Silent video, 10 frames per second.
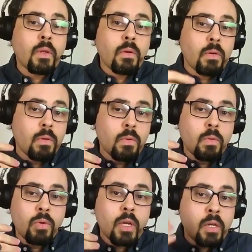
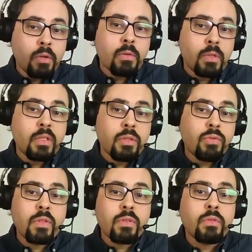on aura une quantité
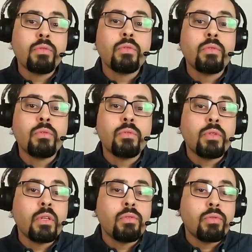suffisante de,
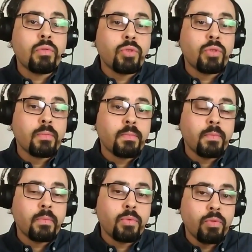cellules souches,
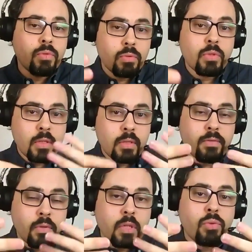mhm. des
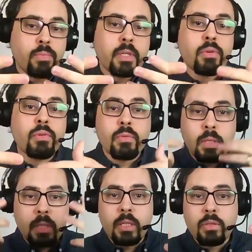follicules pileux,
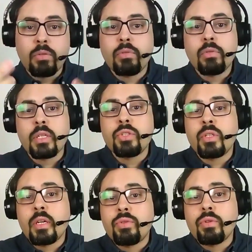et, donc une
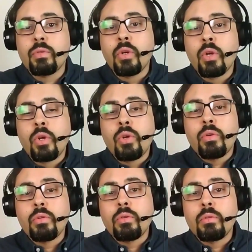régénération
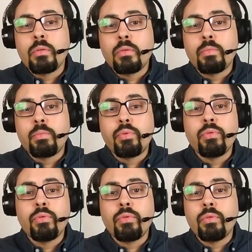euh,
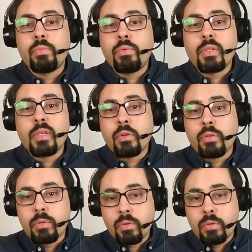plus,
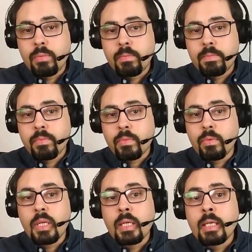importante.
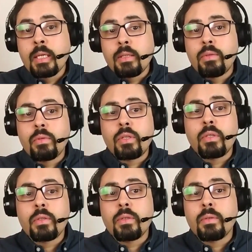donc,
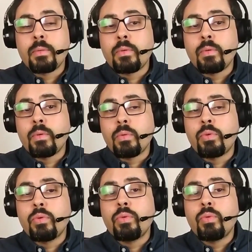euh, on, on,
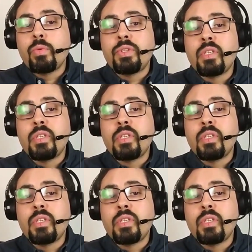peut aussi